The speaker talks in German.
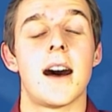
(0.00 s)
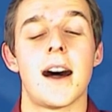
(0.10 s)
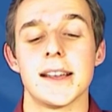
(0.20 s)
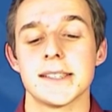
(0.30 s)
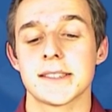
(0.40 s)

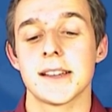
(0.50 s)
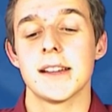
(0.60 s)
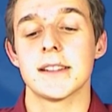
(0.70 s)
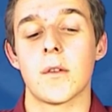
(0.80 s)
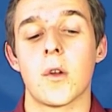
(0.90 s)
Heißt,
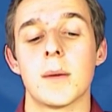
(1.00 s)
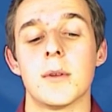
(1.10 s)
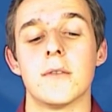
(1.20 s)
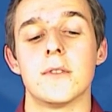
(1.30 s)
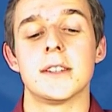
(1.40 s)
der
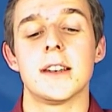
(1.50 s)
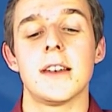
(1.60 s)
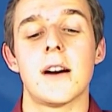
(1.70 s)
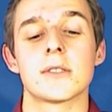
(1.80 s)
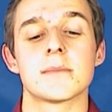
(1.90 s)
Neubau wird in
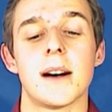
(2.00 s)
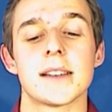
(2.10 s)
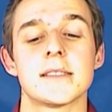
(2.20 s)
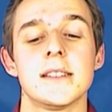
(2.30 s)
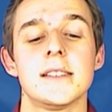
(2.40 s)
den Ausmaßen